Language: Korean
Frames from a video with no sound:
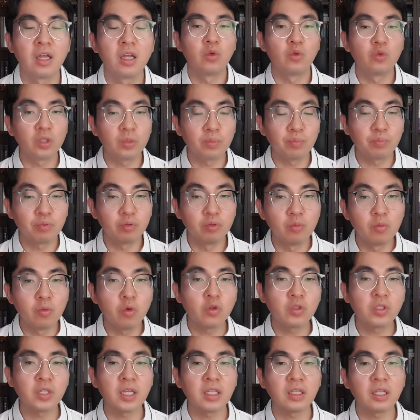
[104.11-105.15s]
우리
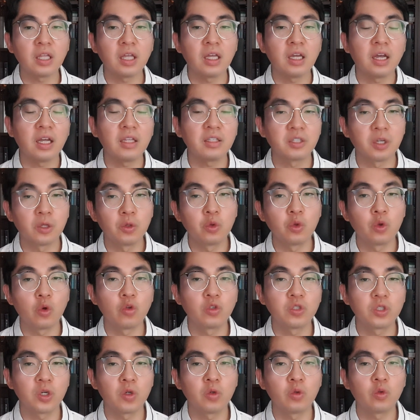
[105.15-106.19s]
부모 세대가
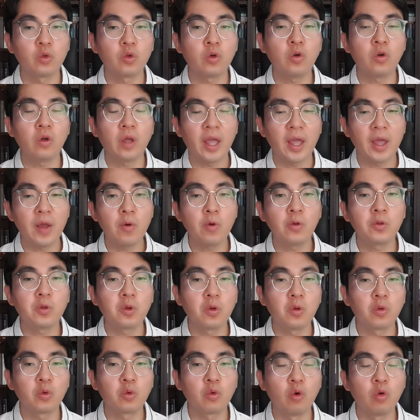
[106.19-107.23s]
전통적으로
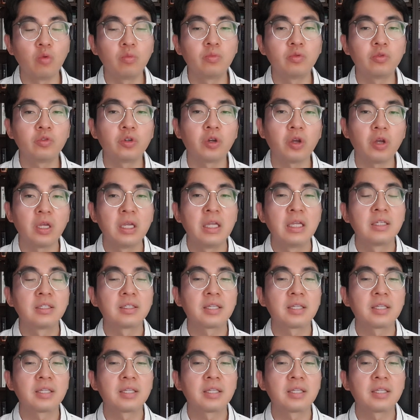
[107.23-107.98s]
해오던 공부고요,